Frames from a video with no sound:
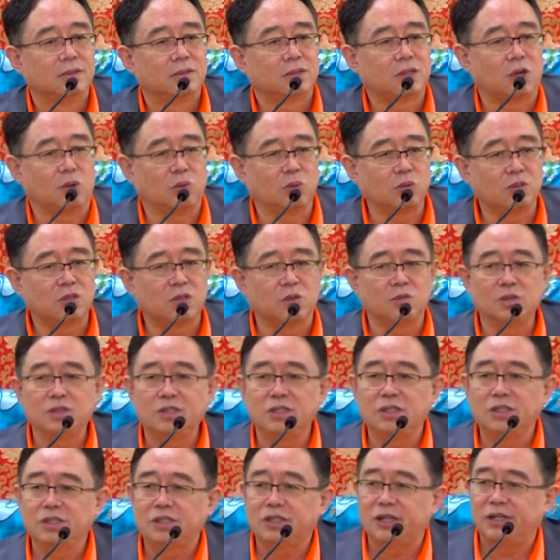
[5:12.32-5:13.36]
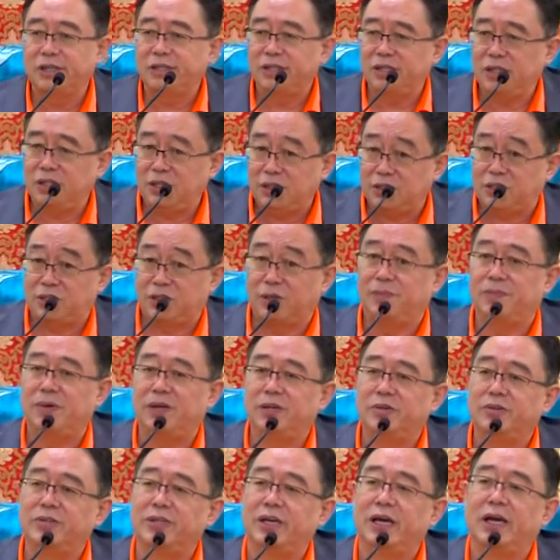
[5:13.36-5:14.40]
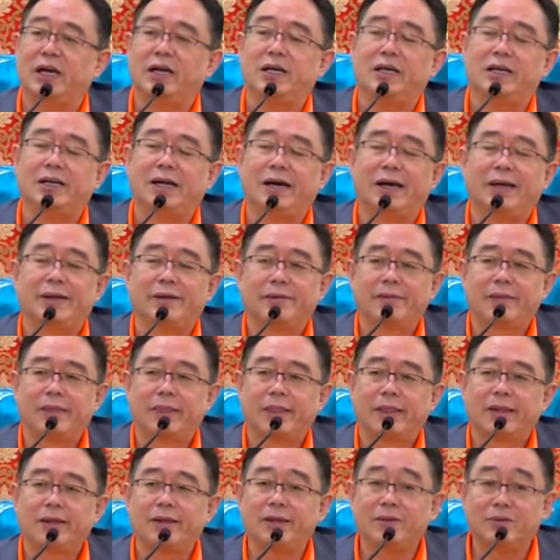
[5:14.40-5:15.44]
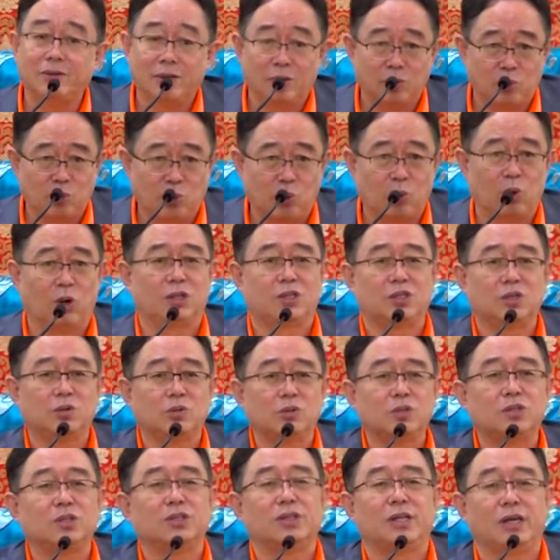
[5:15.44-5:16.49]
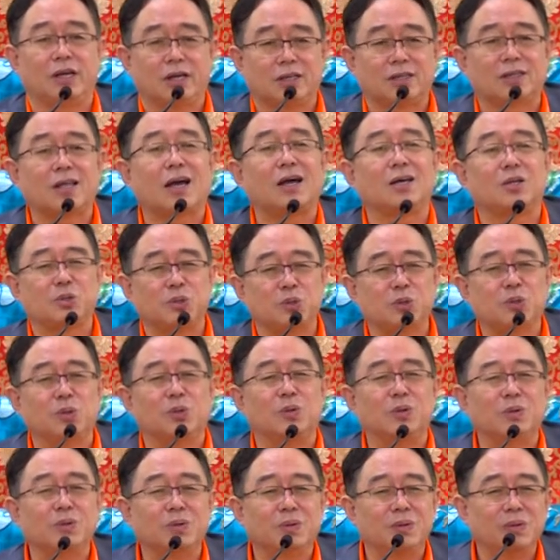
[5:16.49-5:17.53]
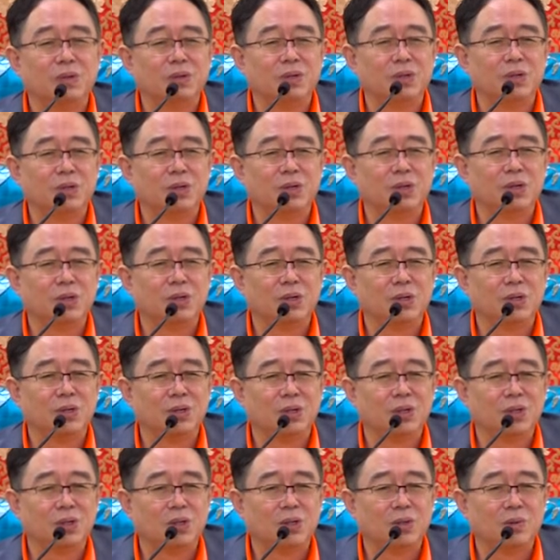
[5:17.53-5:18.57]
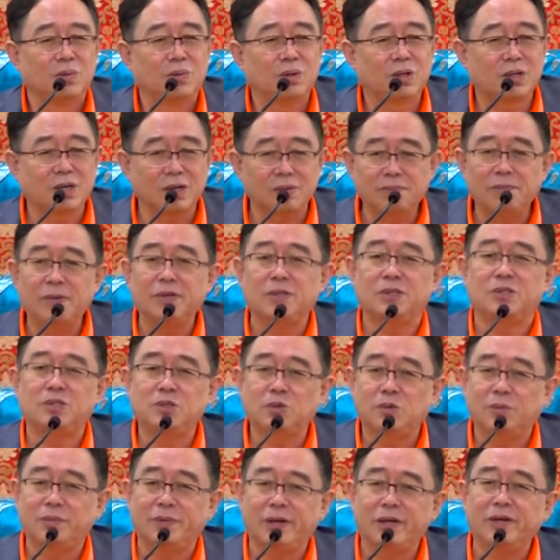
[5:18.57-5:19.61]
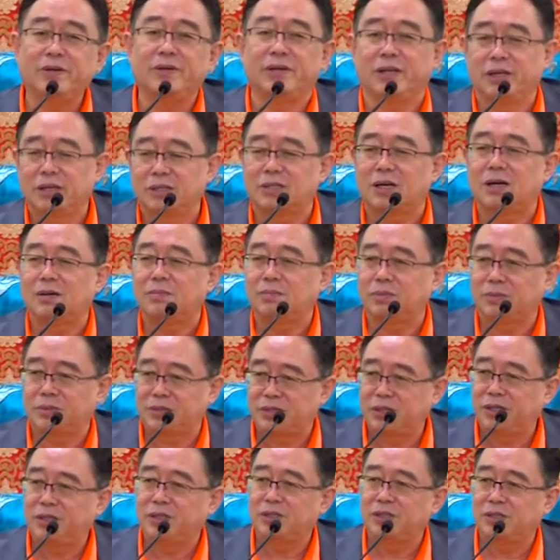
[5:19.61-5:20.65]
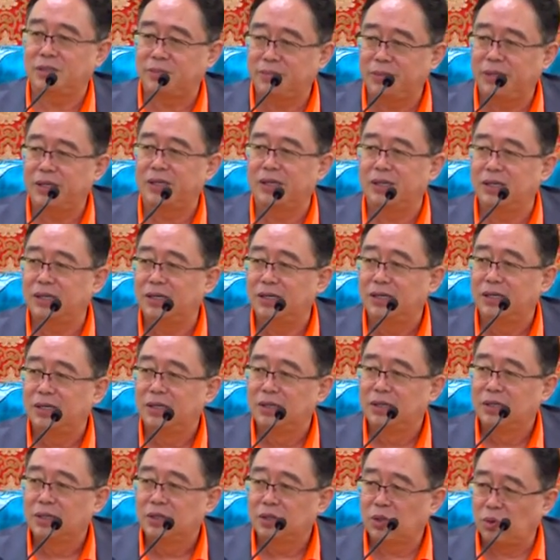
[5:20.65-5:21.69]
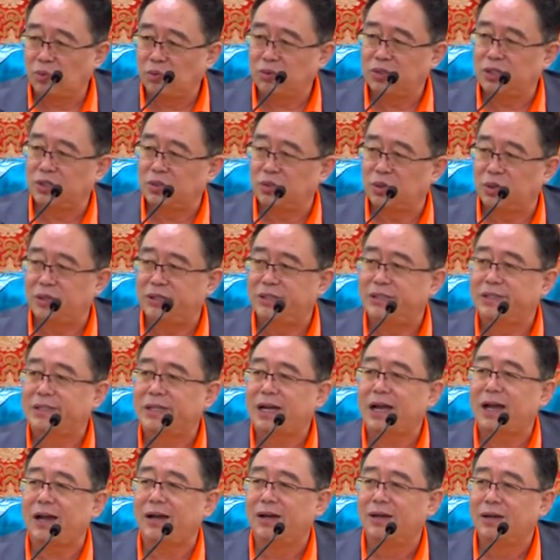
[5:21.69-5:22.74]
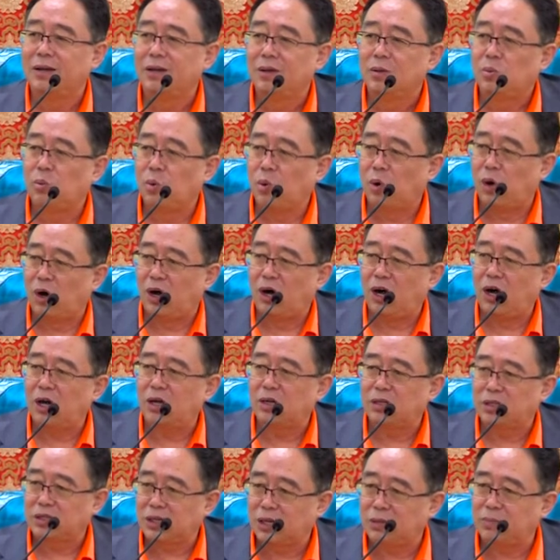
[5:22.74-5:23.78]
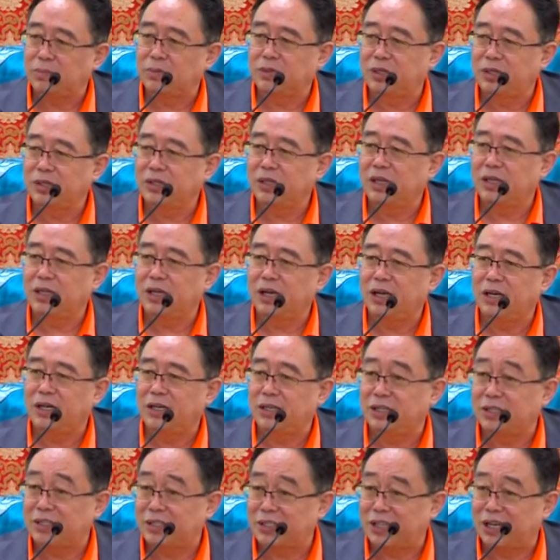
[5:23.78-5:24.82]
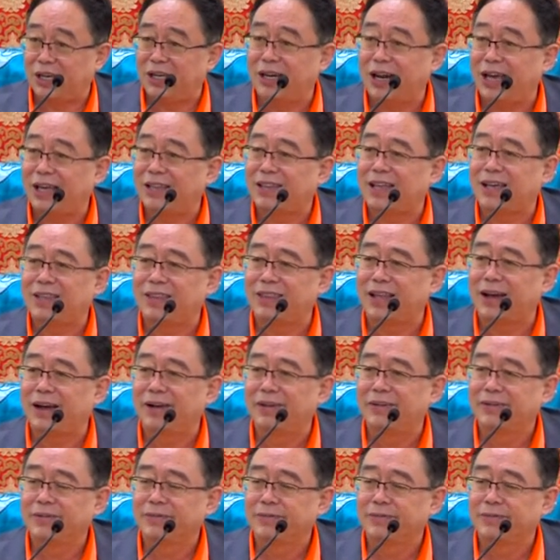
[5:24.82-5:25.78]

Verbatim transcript: 抖擞精神，一身没有业力了，因为我就是那个大虚空。我根本就没有一个张卜生这么一个东西存在。我张卜生的业力谁来担当？